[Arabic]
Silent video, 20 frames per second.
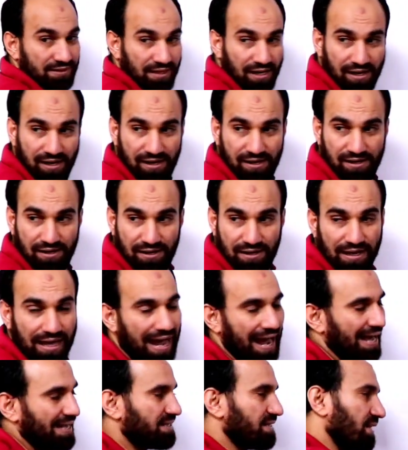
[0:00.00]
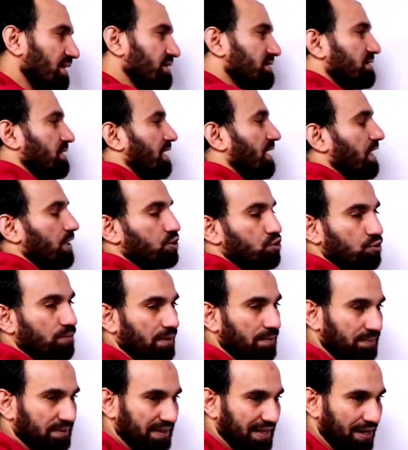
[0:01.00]
صح عايز الاستر
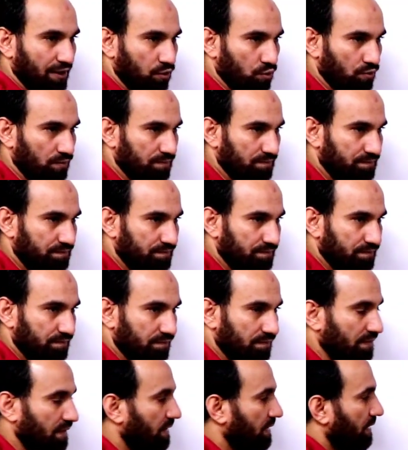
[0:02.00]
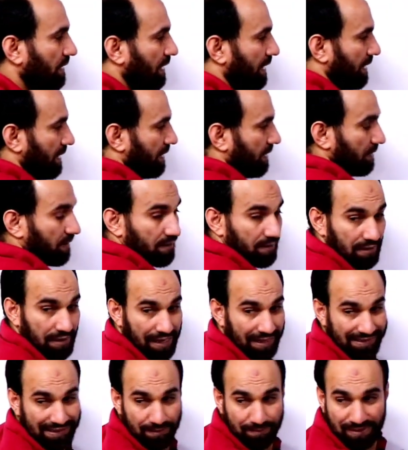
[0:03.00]
الايزومر بتاعه ها
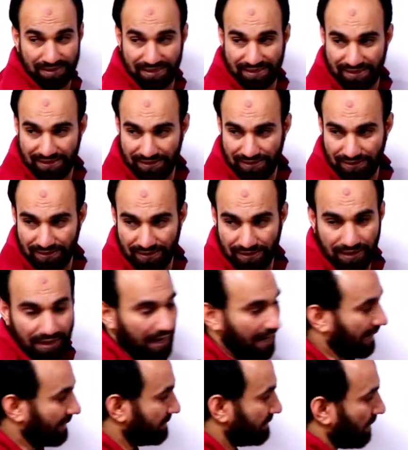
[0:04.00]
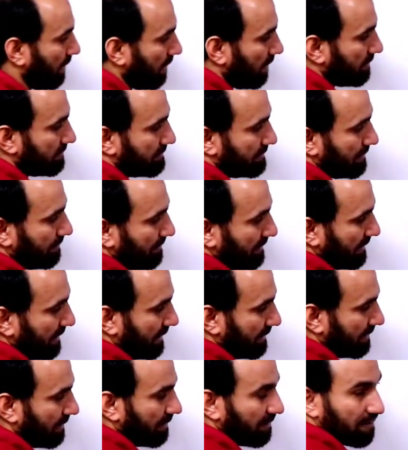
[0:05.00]
هنعمل ايه هننقص سي من
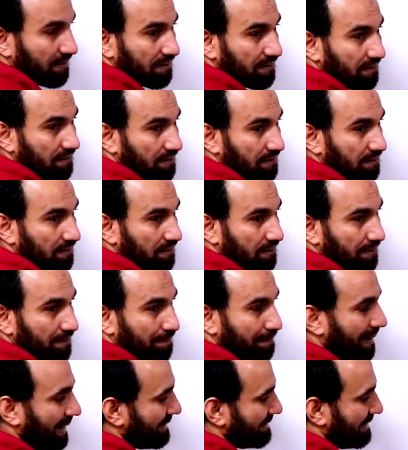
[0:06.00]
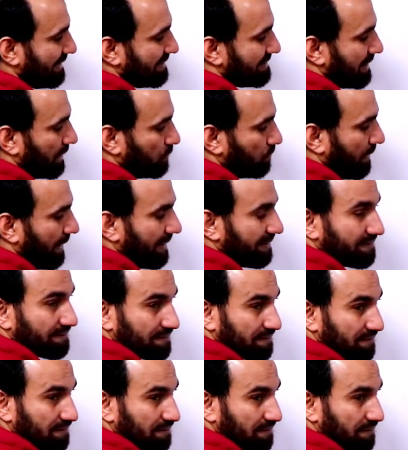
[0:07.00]
هنا بقت اي سانوات
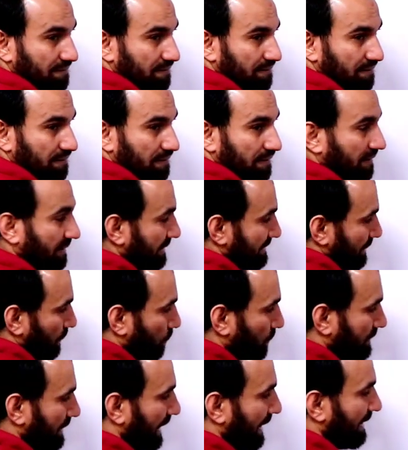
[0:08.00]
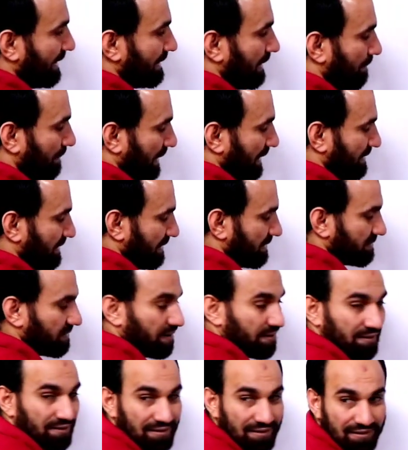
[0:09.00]
نزودها هنا بقت اي
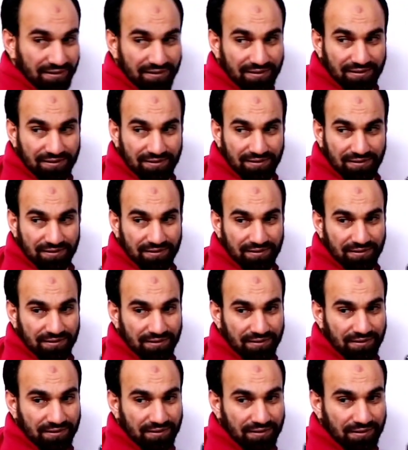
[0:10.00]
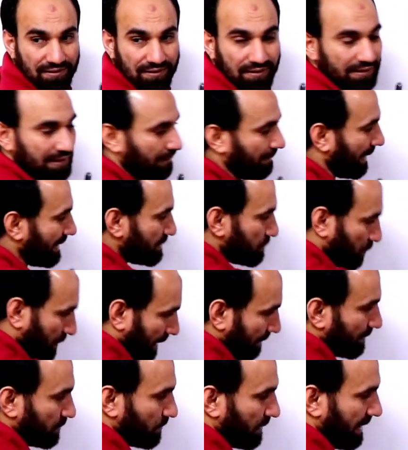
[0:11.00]
ايثايل طب عايزه
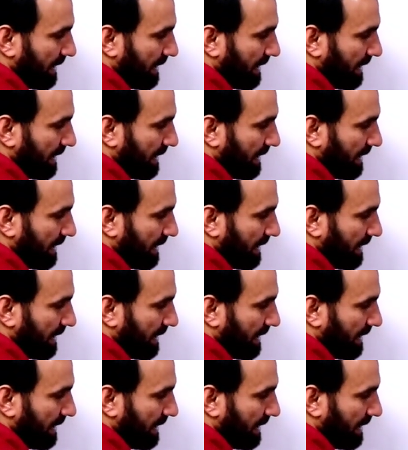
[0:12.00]
كمان